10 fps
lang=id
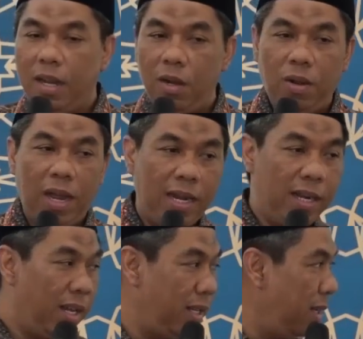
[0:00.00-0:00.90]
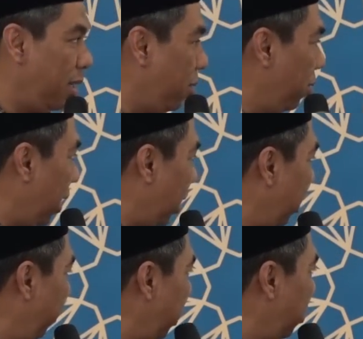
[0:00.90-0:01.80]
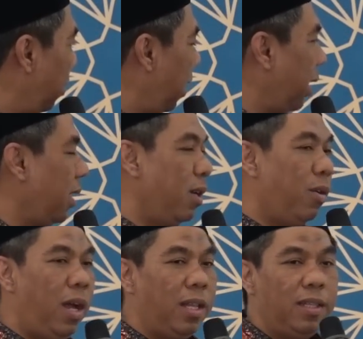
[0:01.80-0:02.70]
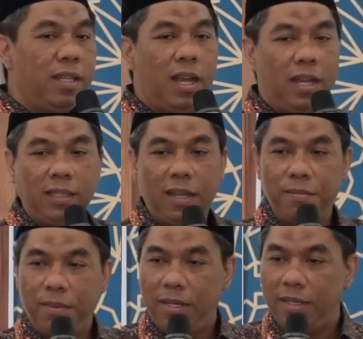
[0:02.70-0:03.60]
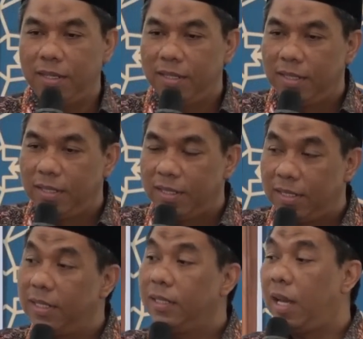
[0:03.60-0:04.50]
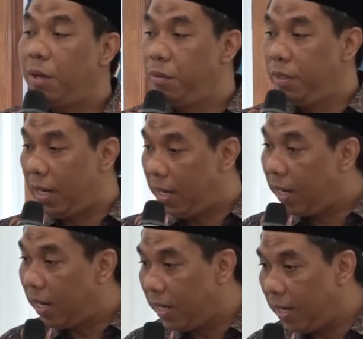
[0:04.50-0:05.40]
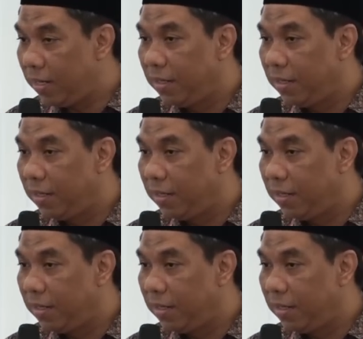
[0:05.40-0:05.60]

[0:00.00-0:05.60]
kalau anaknya sudah diwisuda kiroati hataman setahu saya ya.